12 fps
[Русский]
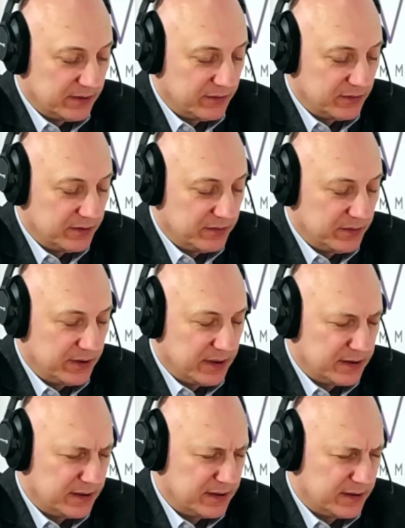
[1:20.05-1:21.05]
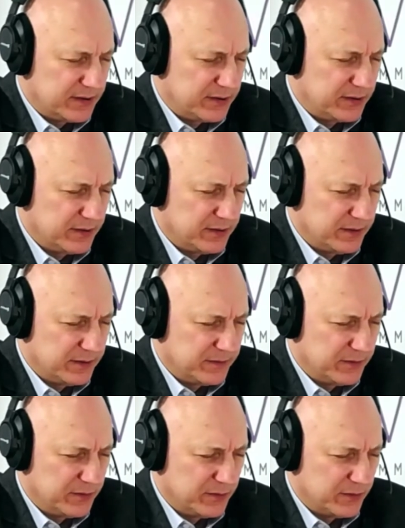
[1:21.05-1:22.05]
Вроде бы кажется, что
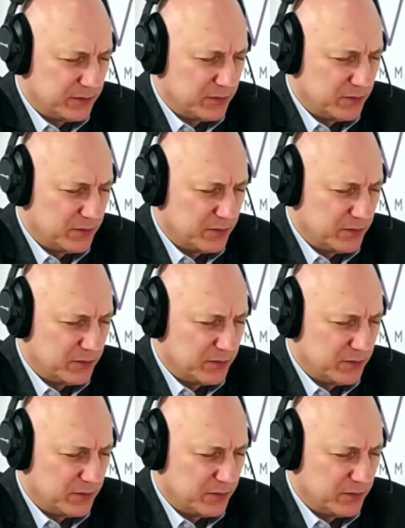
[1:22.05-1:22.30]
ну,